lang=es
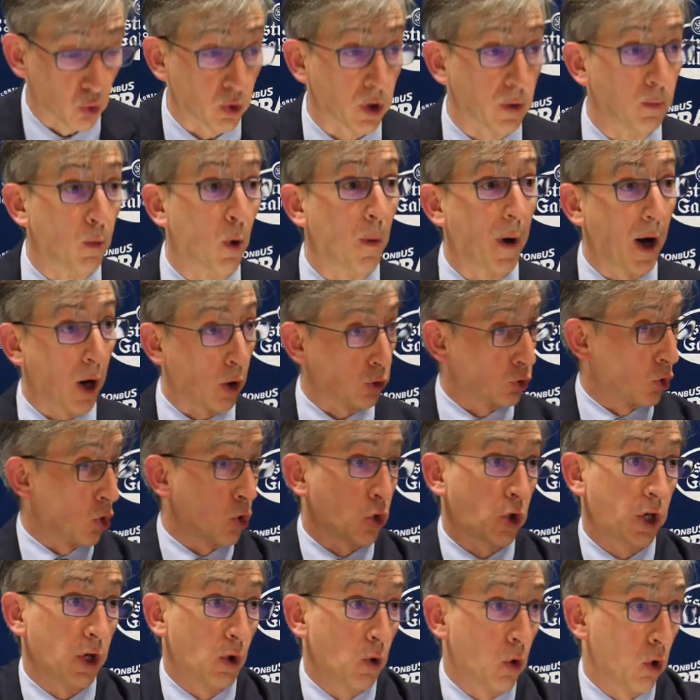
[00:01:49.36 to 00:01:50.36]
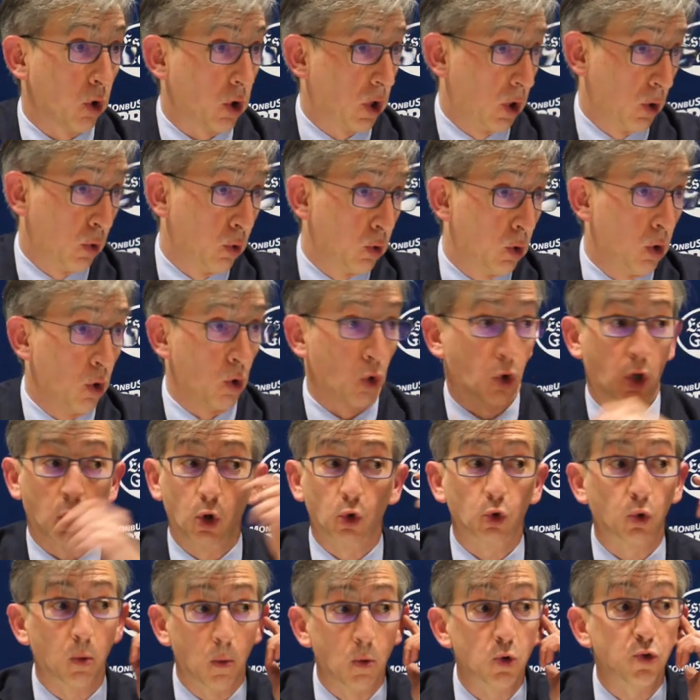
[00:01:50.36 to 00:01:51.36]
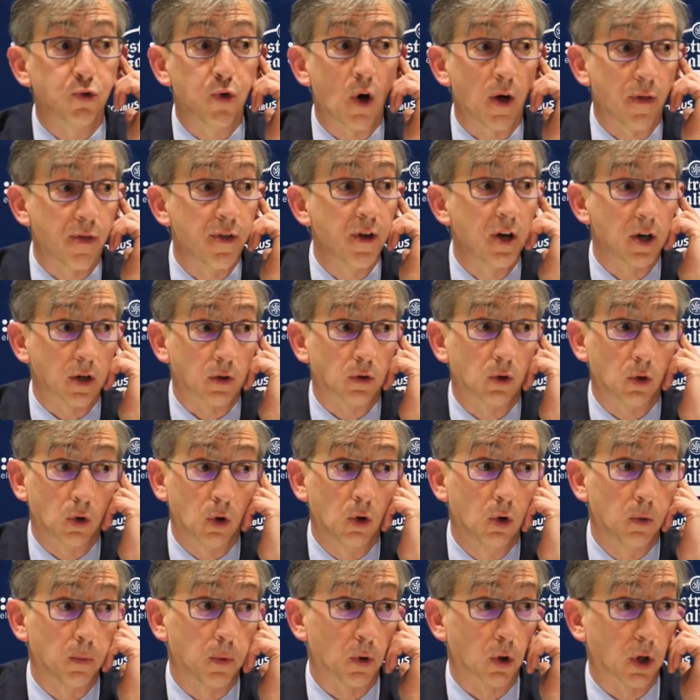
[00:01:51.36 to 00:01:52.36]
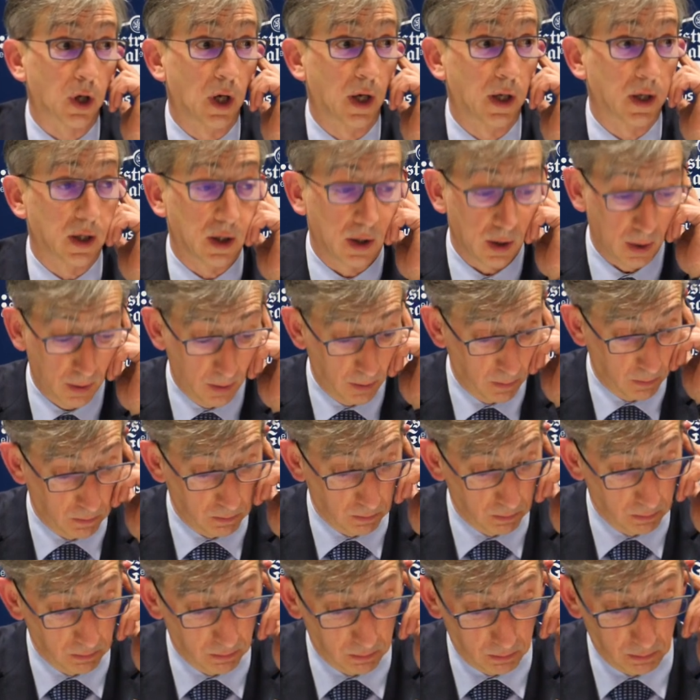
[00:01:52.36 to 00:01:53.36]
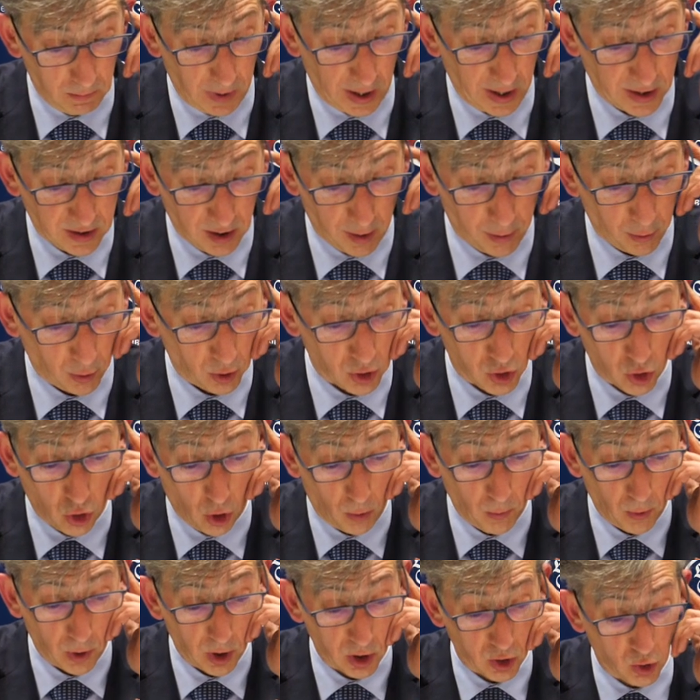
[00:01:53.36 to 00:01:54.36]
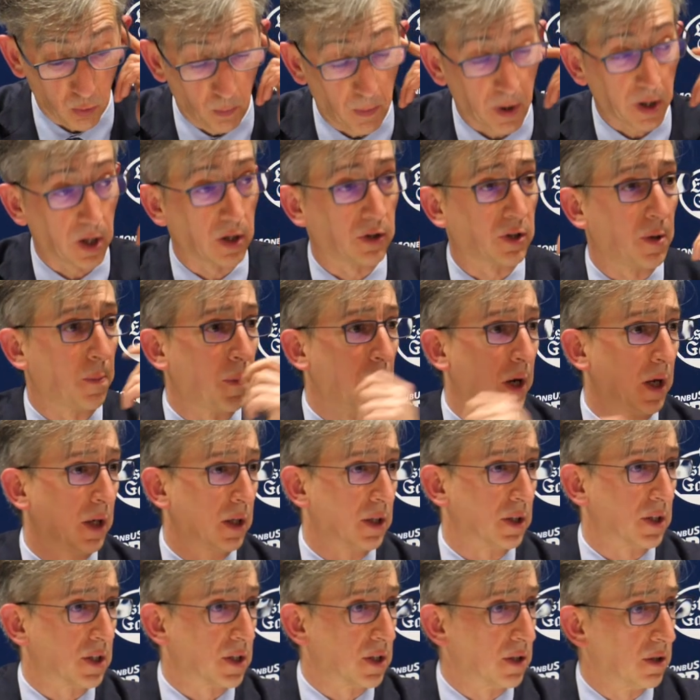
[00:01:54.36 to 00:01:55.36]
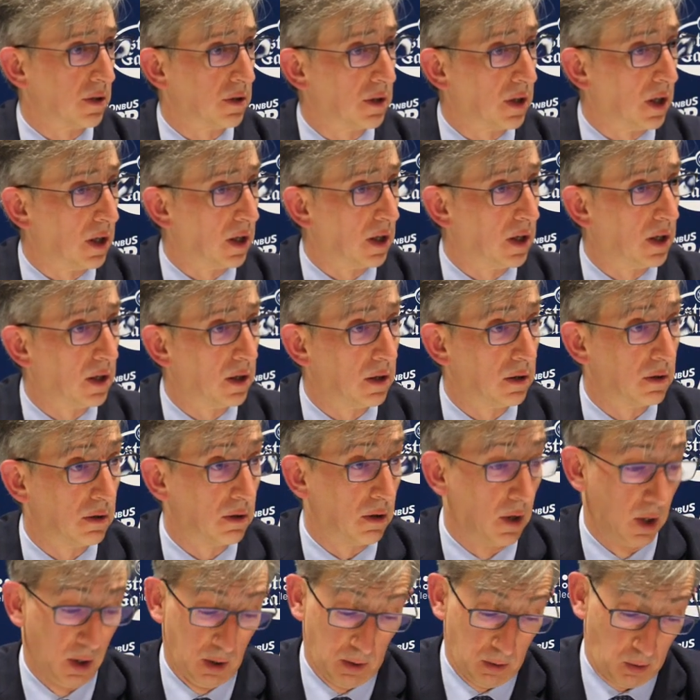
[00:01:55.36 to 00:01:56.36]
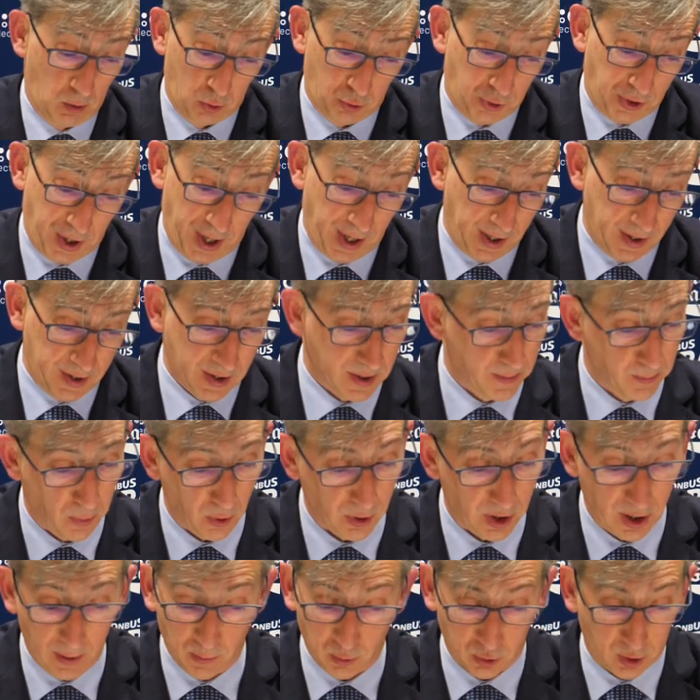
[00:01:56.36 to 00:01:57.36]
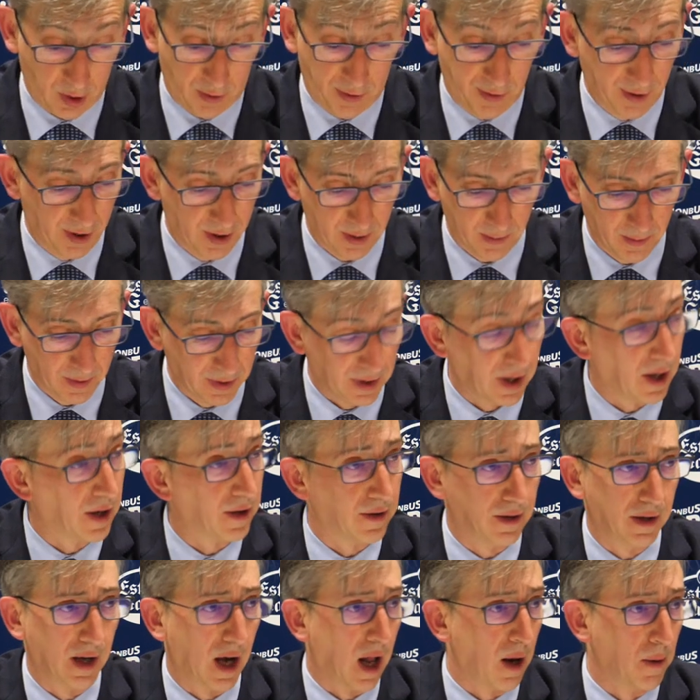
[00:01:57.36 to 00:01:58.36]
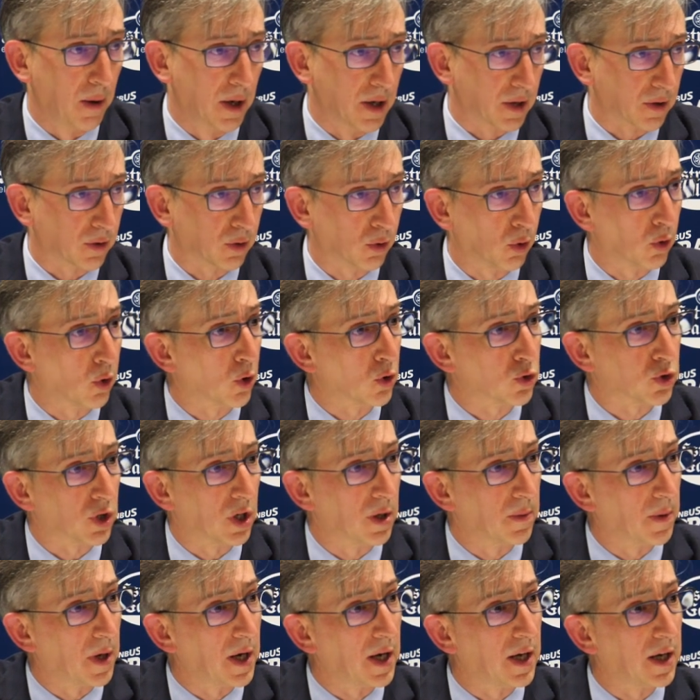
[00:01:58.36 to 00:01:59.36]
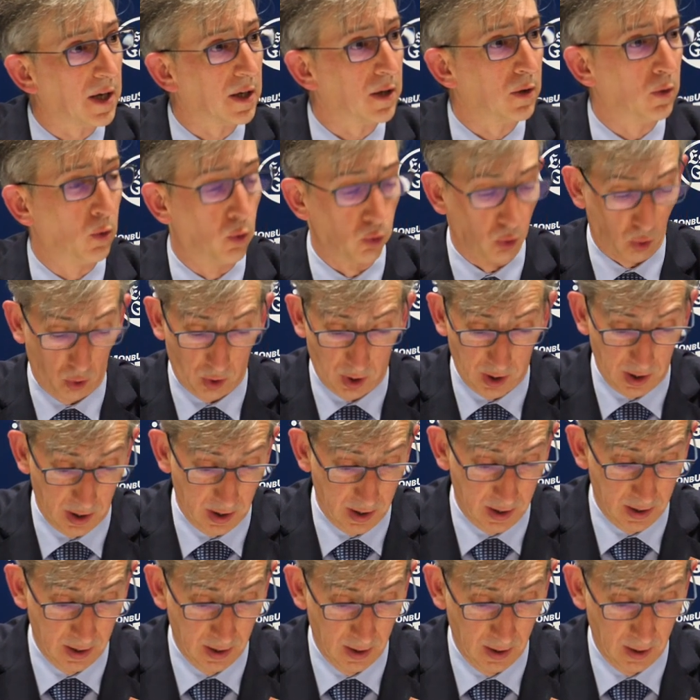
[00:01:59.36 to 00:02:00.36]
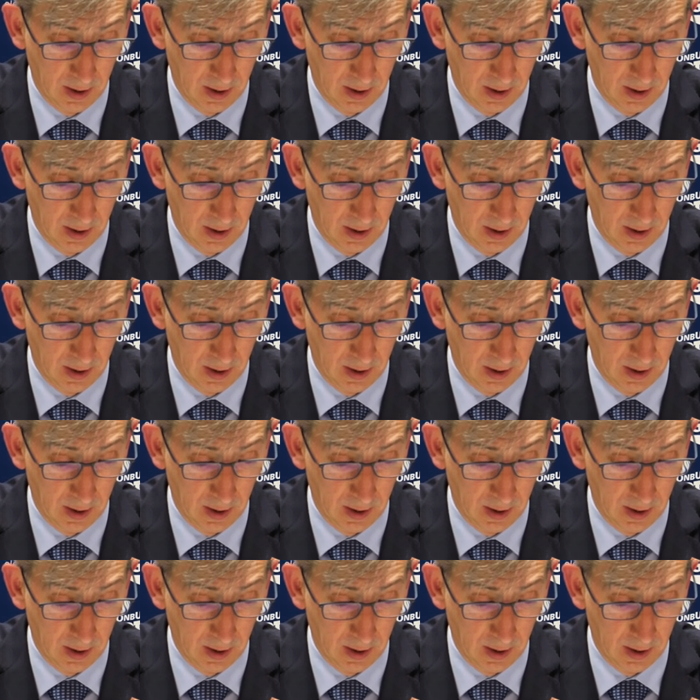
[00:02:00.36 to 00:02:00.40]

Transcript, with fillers: un ritmo bajo, yo creo que lo, que no tuvimos fue acierto, ¿no? Porque hay varias acciones cómodas, un par de triples de, o tres, podríamos decir, de, de, Alberto, dos de Ben, uno de,